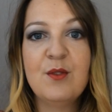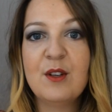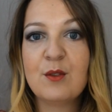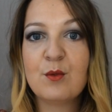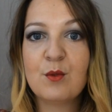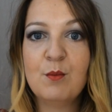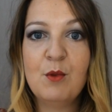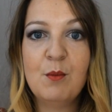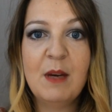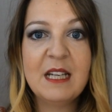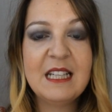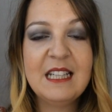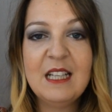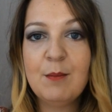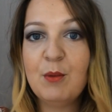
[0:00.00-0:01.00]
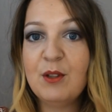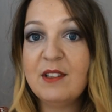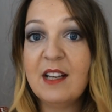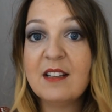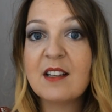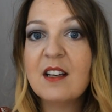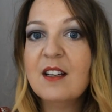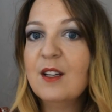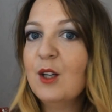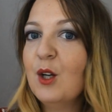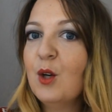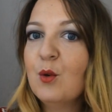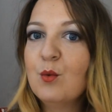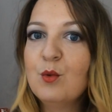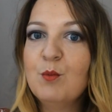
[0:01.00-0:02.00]
façon de me maquiller peut-être
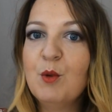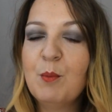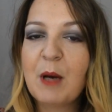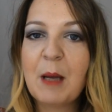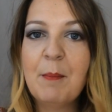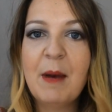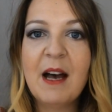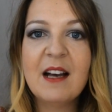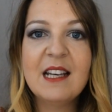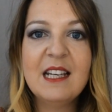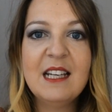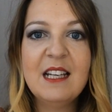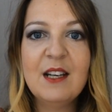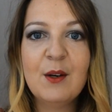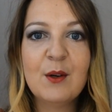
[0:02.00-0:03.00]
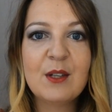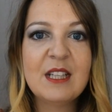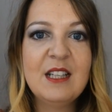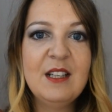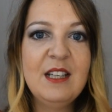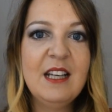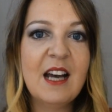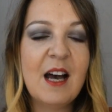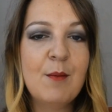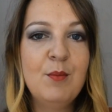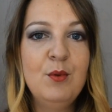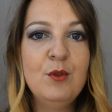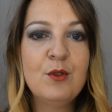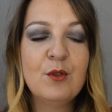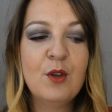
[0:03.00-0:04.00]
ou de me préparer euh, qui ira
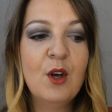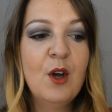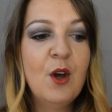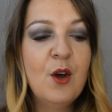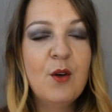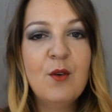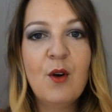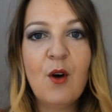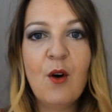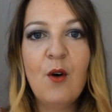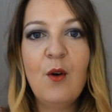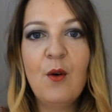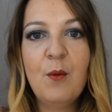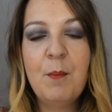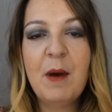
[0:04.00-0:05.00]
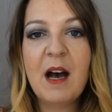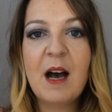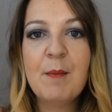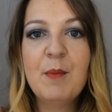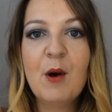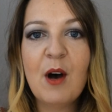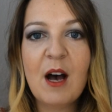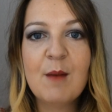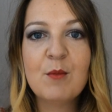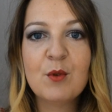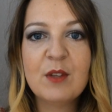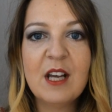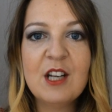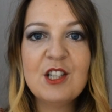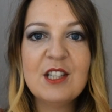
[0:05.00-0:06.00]
plus par rapport à
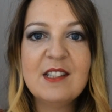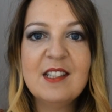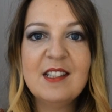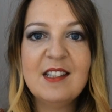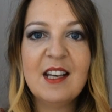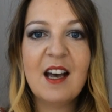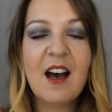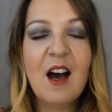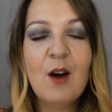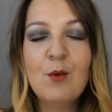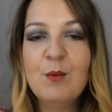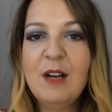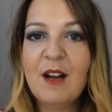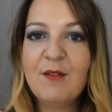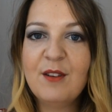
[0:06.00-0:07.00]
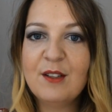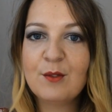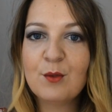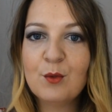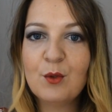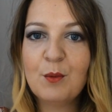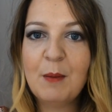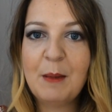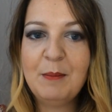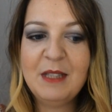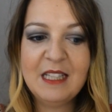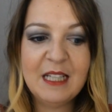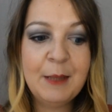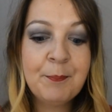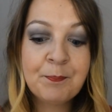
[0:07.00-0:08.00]
mon âge, etc., ou la façon de
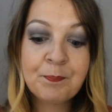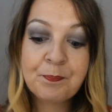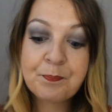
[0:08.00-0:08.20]
m'habiller.